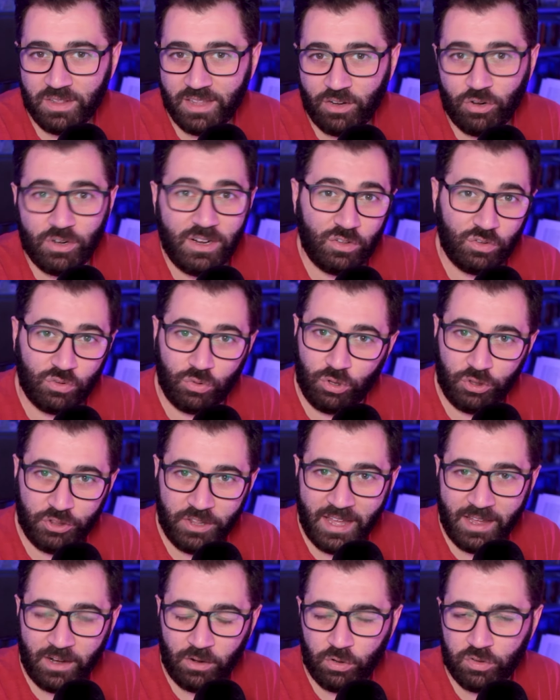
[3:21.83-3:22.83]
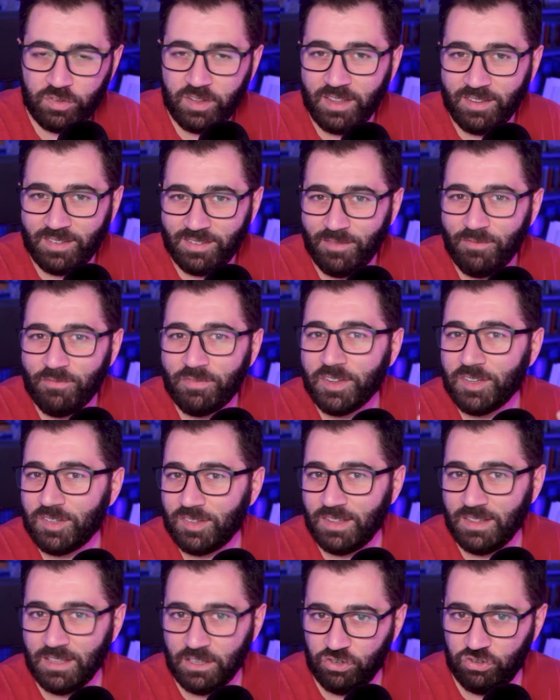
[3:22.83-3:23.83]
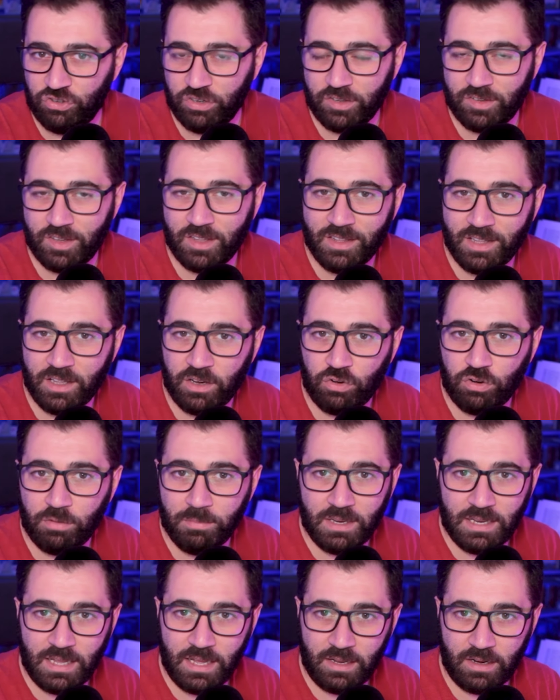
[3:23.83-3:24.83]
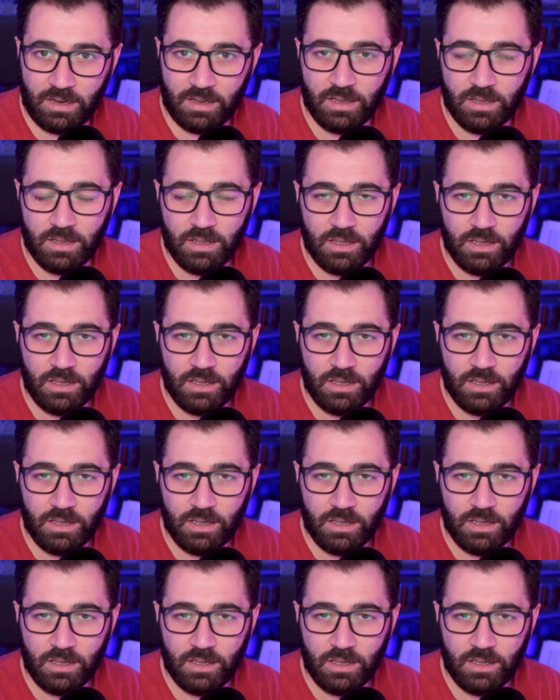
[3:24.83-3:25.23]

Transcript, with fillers: a non ascoltarlo se si infastidisce sentir nominare